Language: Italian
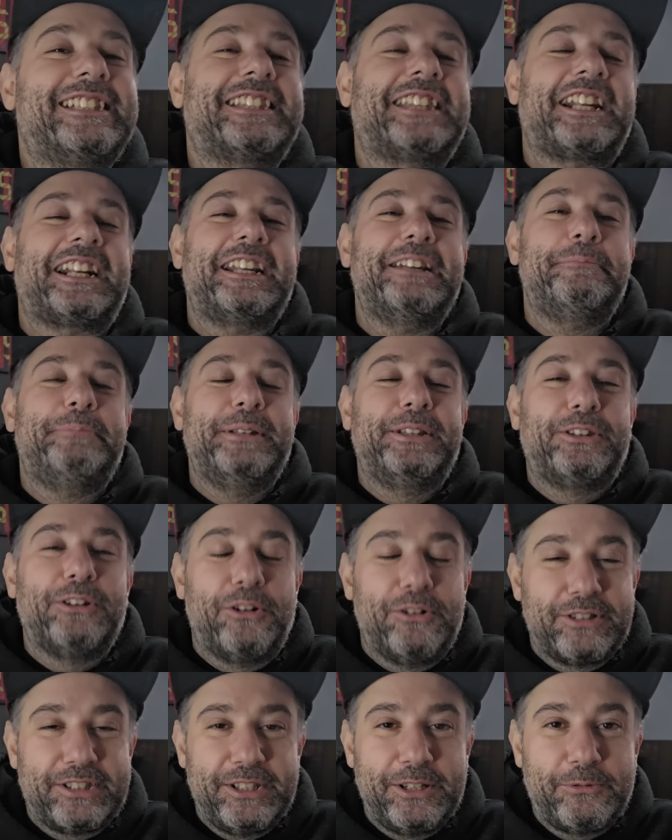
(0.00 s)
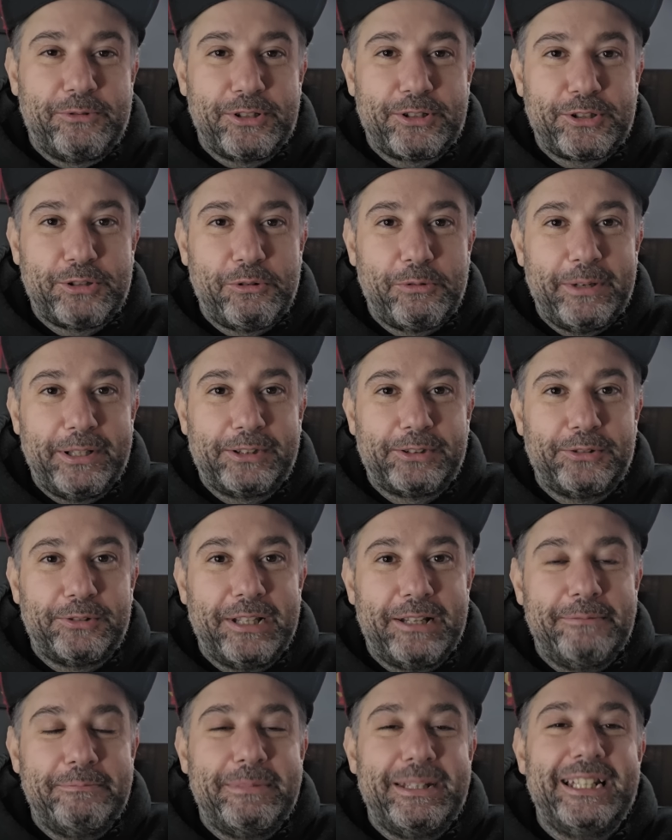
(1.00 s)
strepitosi in questo momento
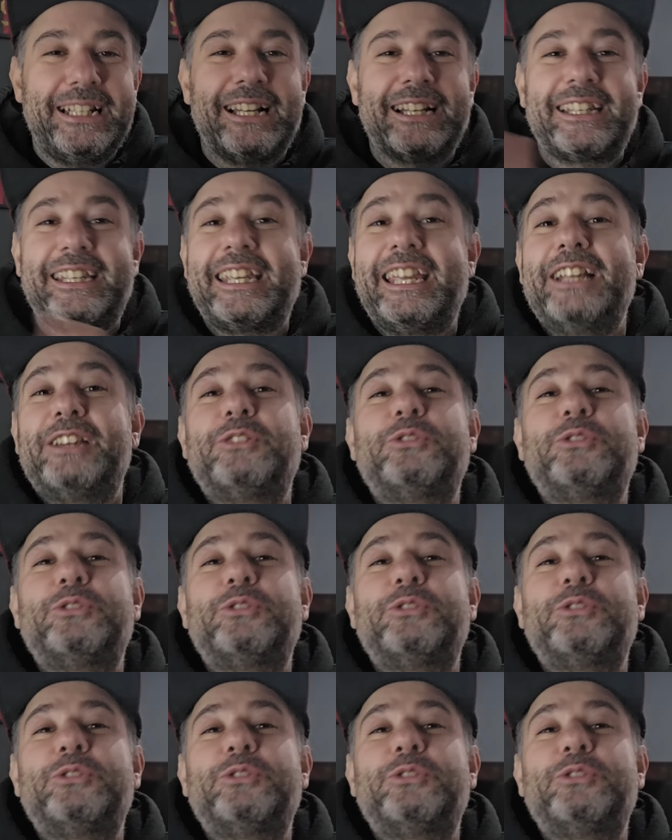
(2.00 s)
nel Milan